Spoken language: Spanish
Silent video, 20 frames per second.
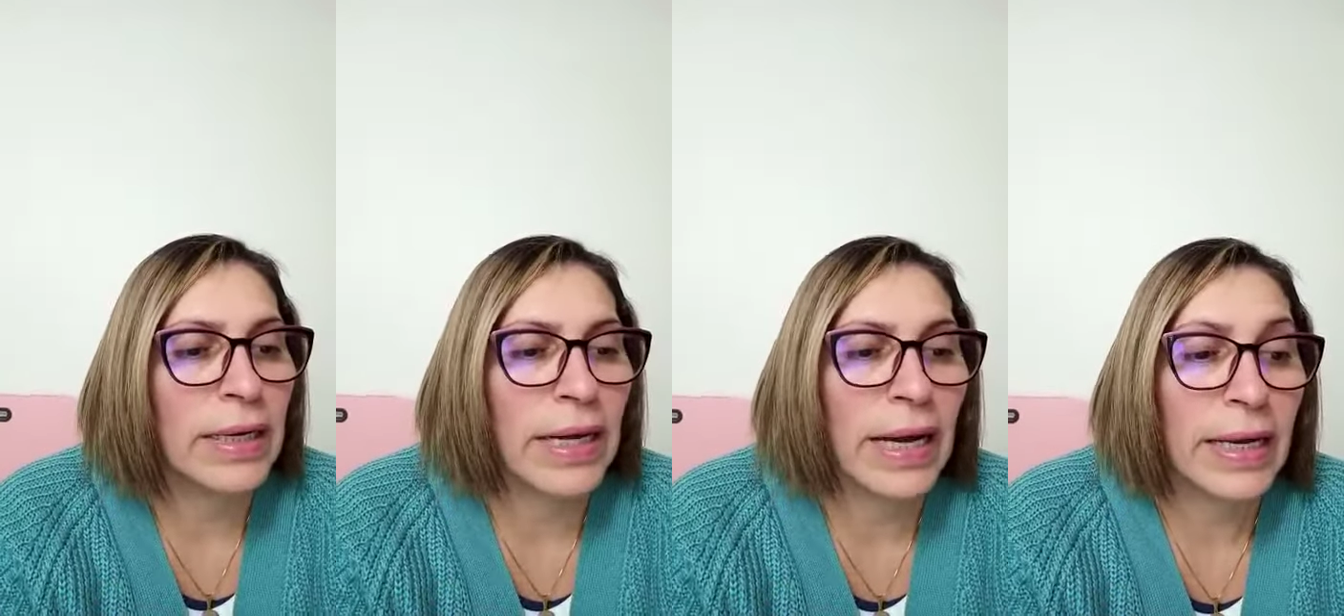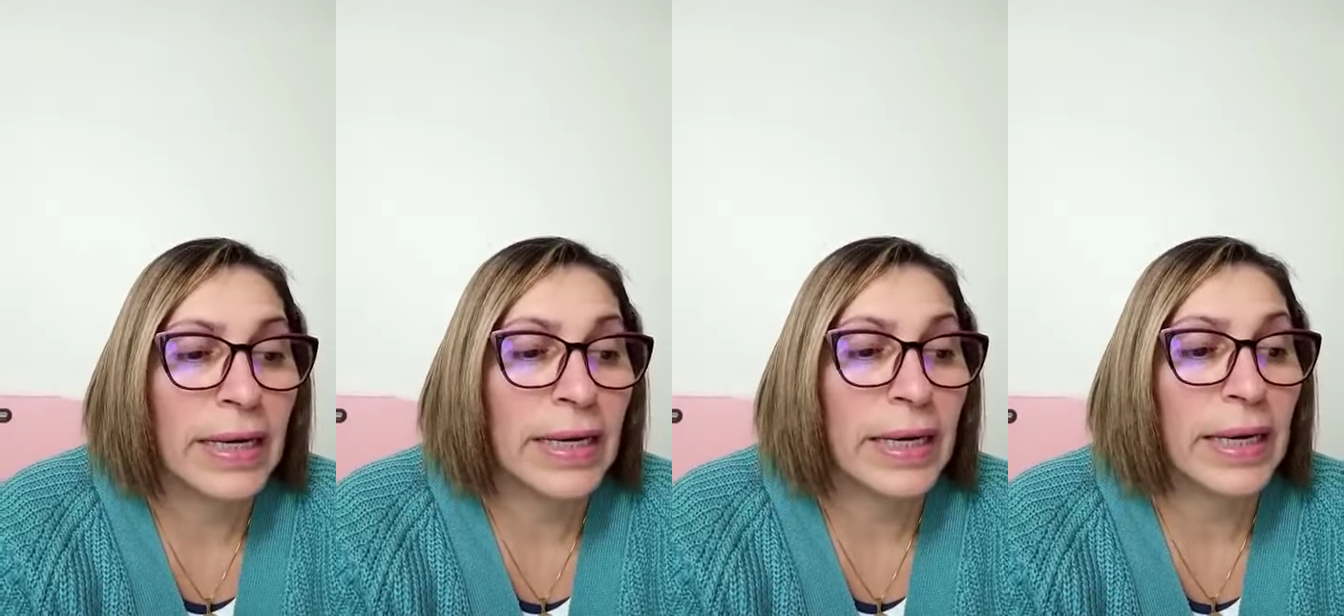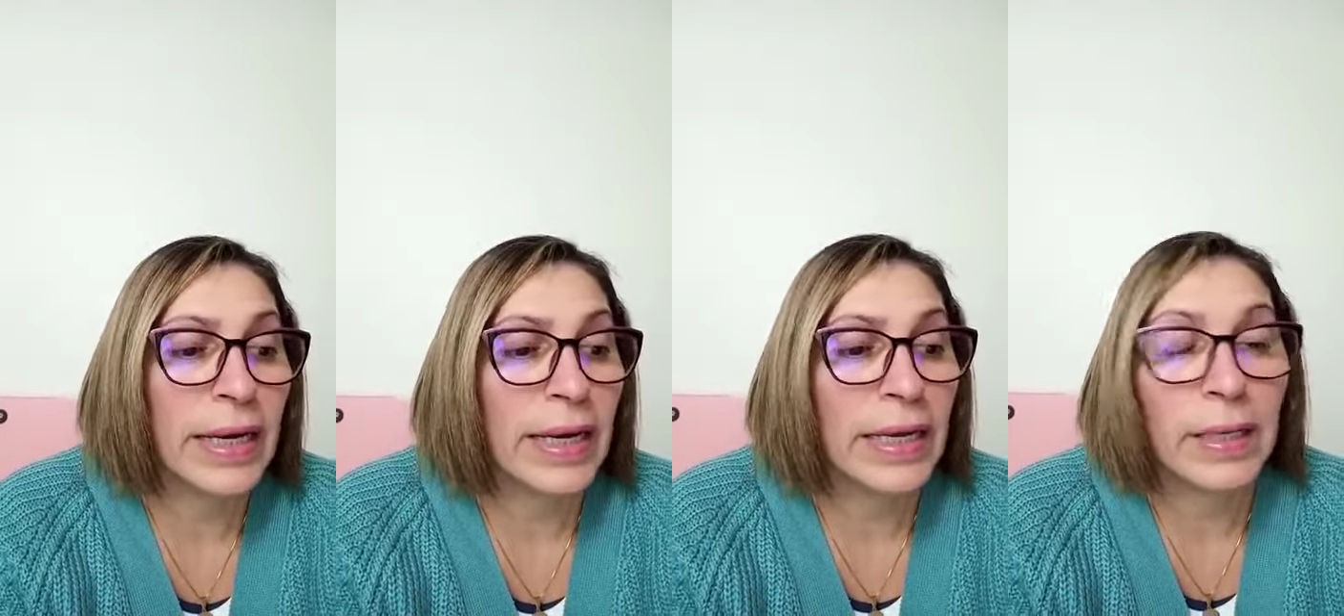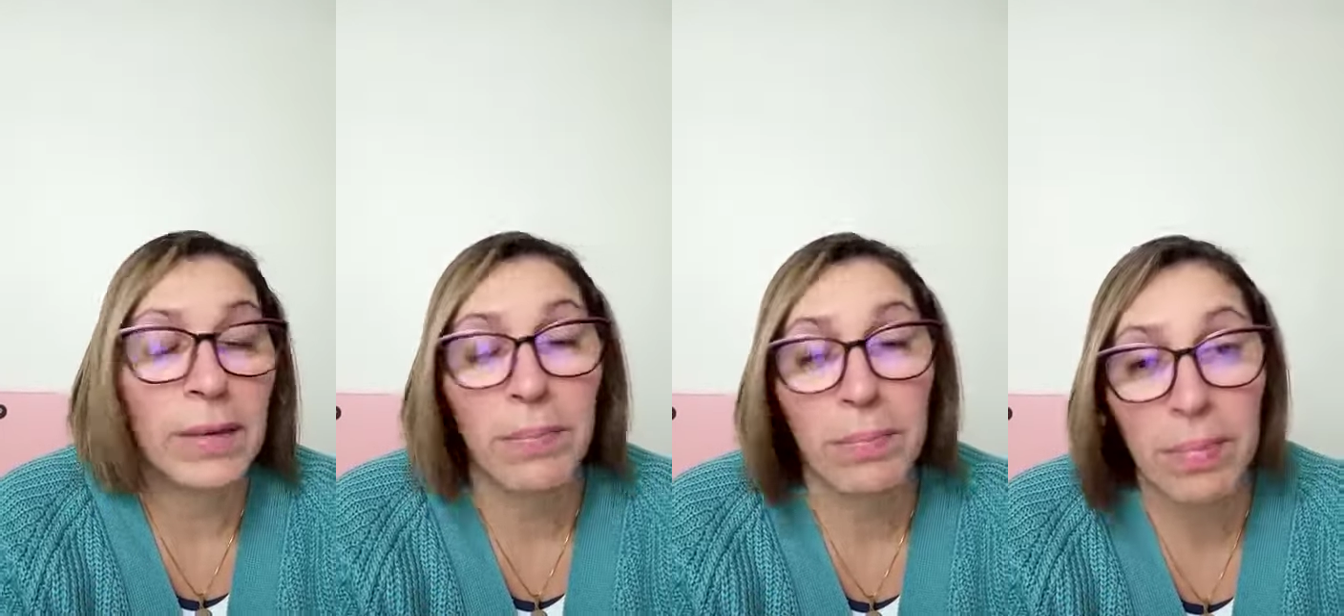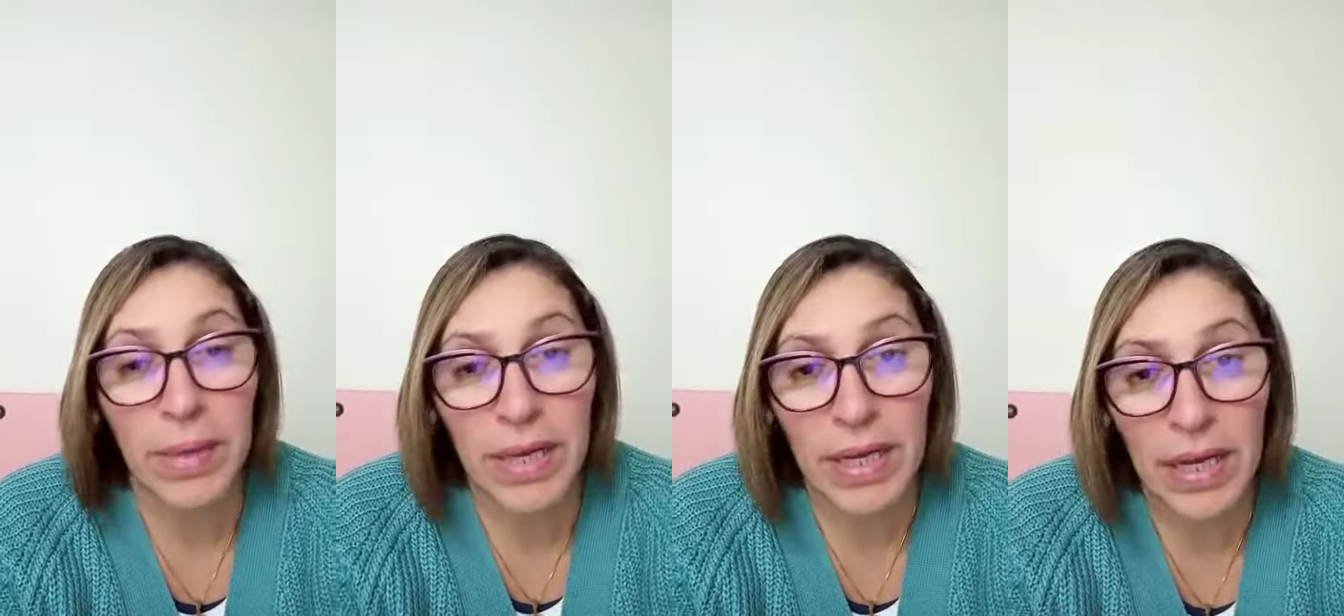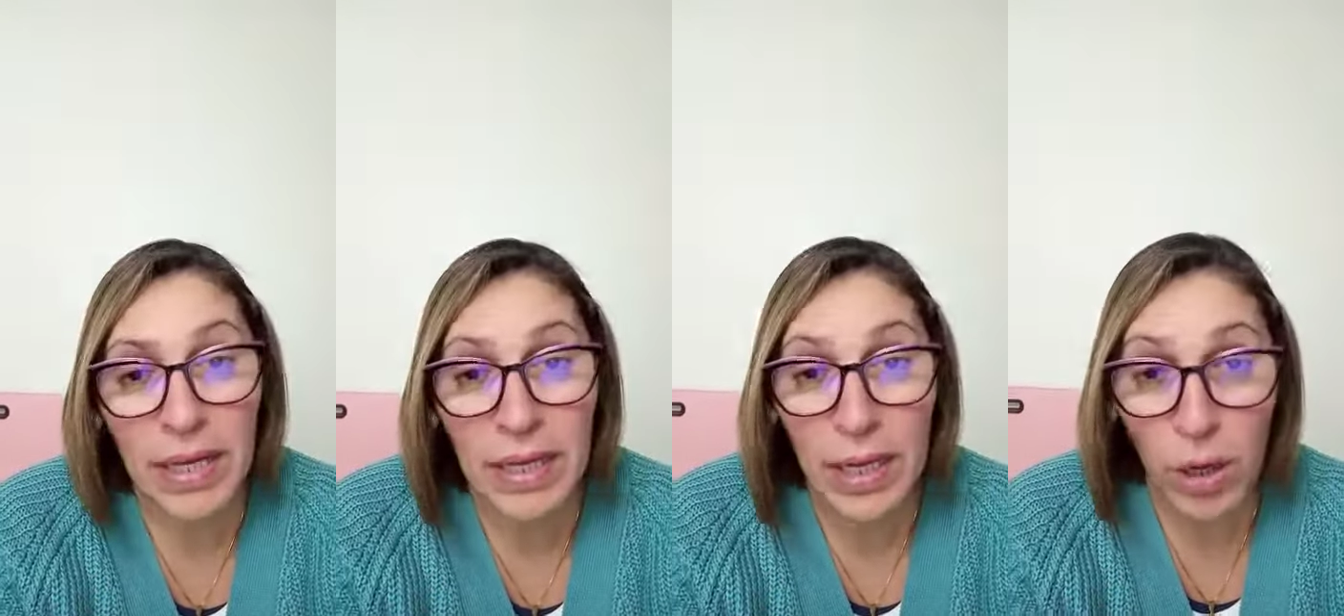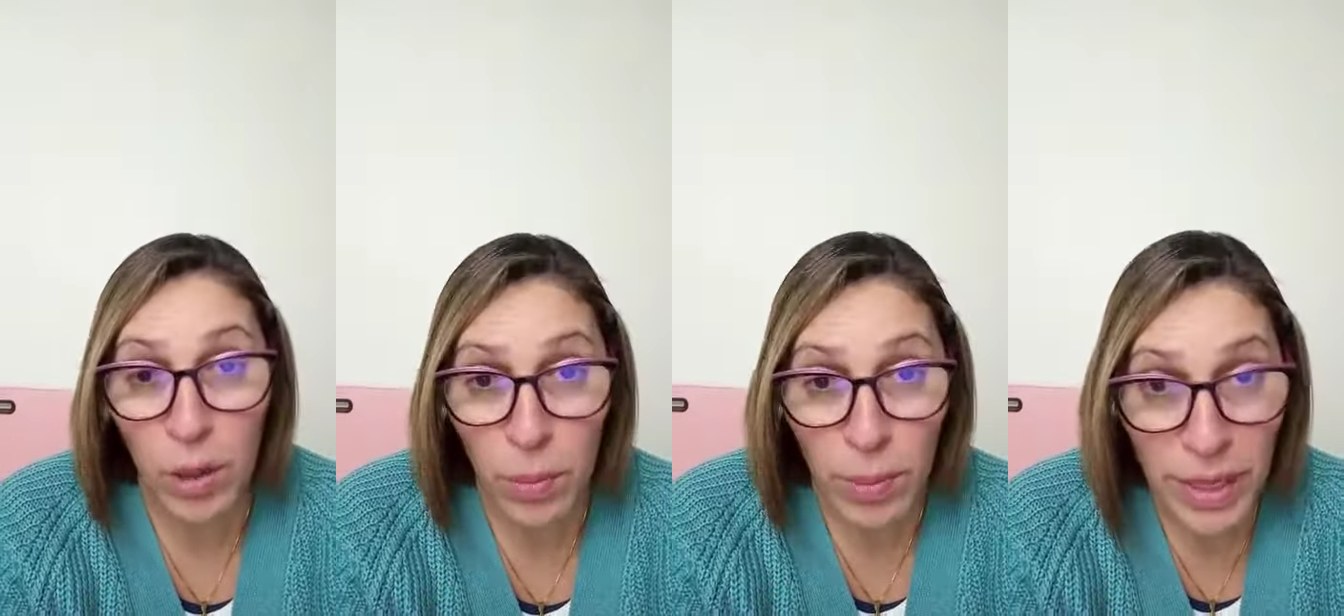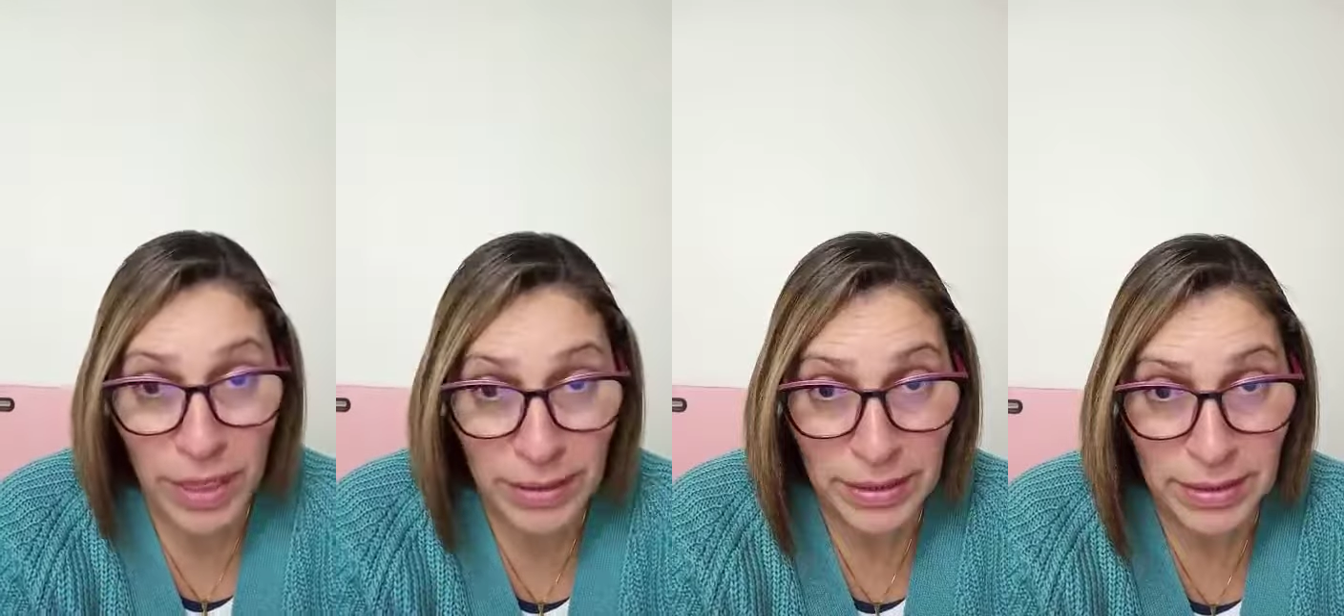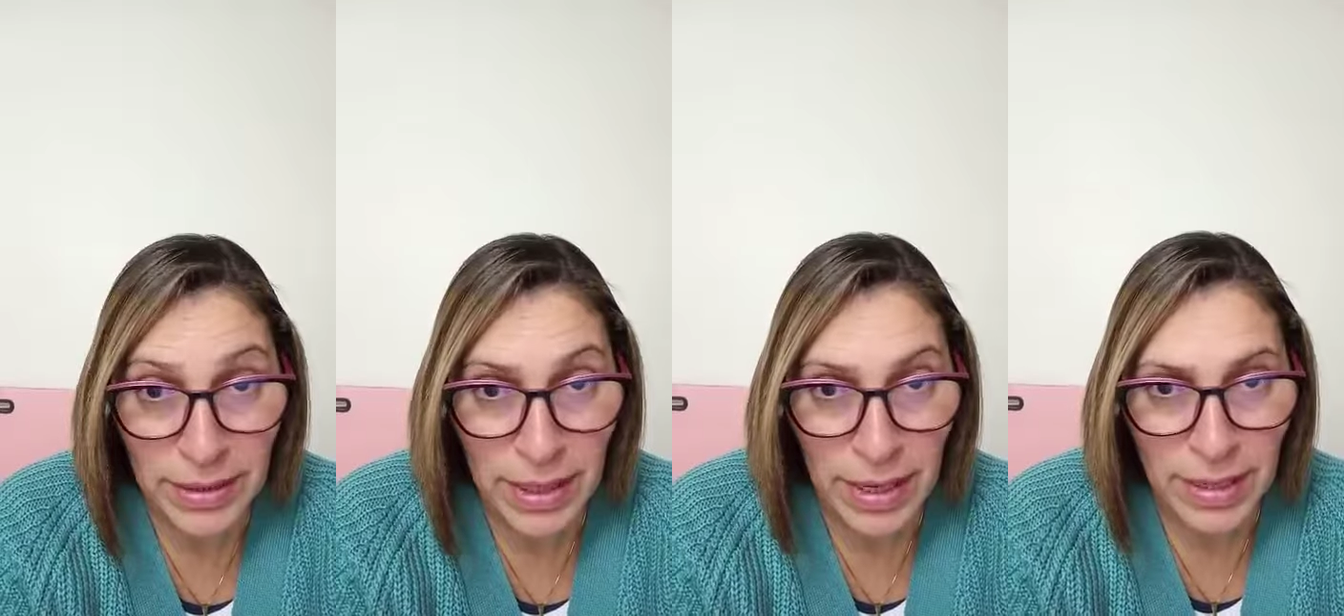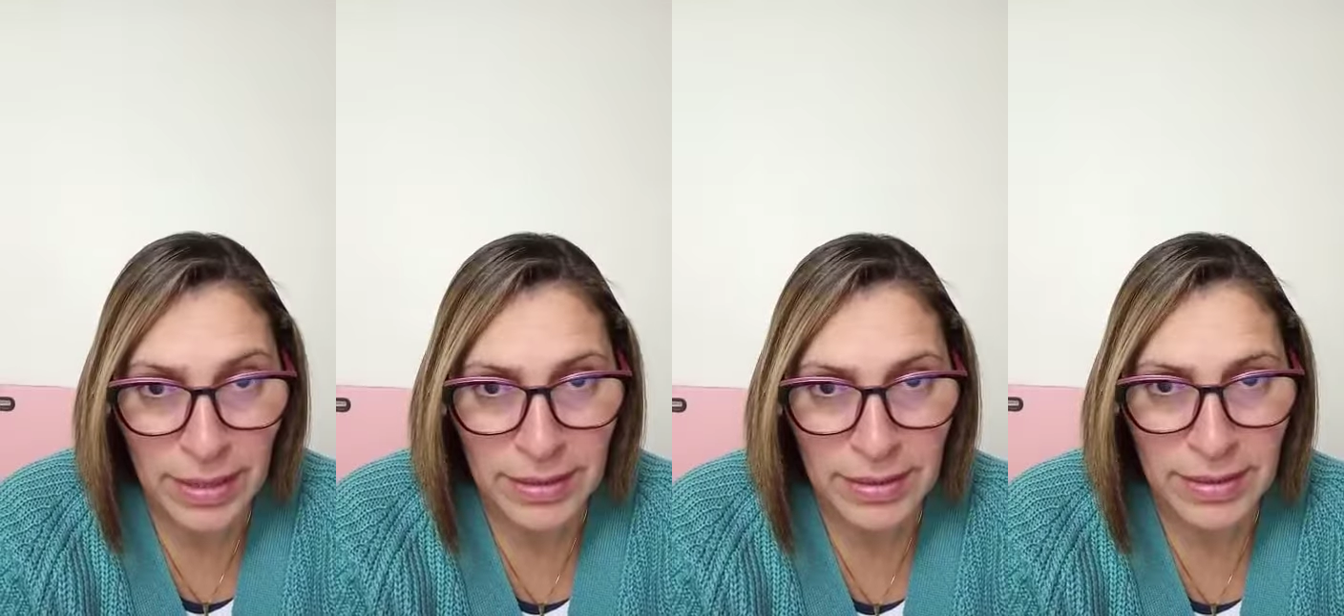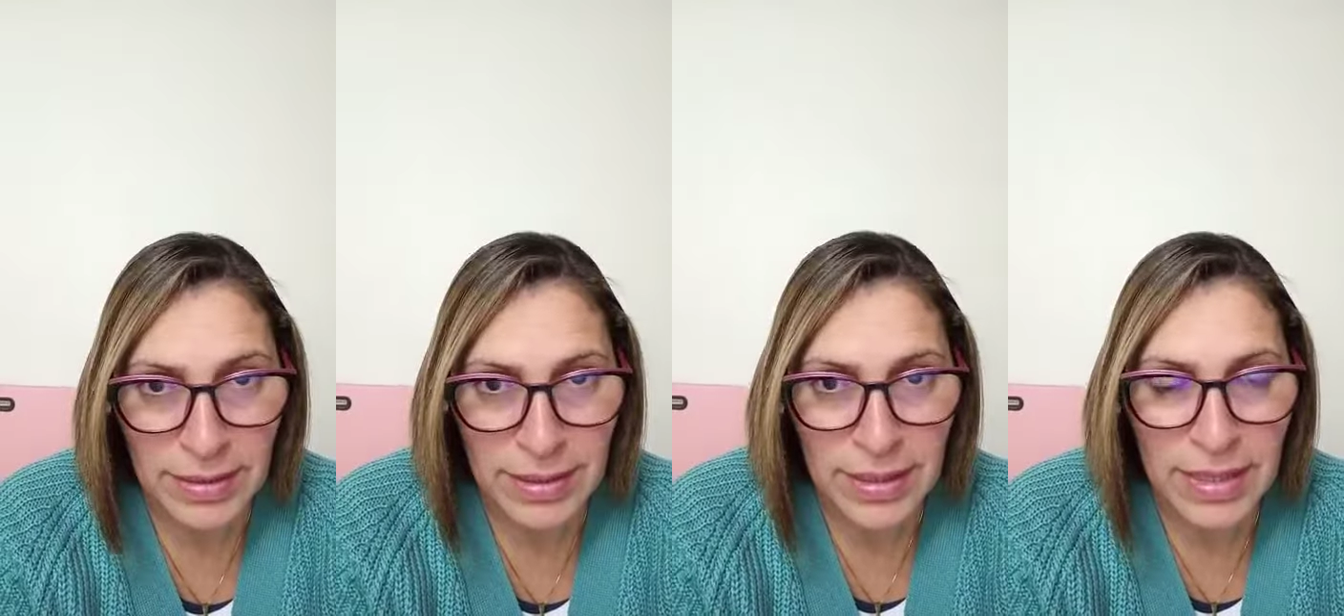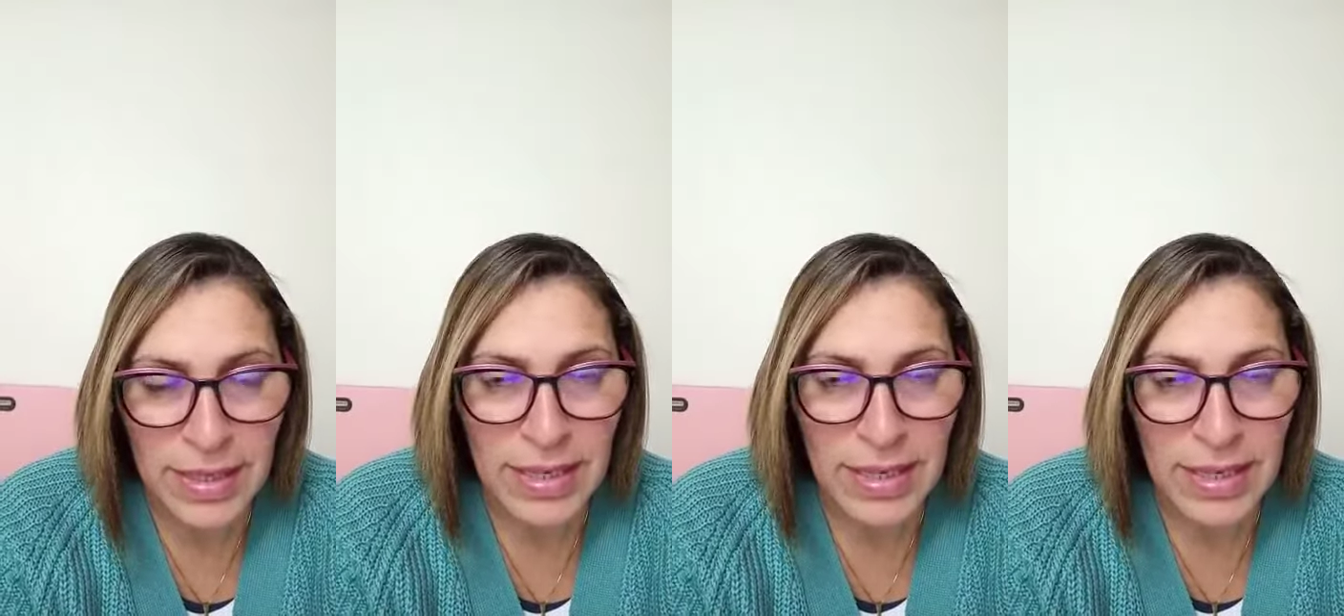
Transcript: arrancar espigas y a comérselas.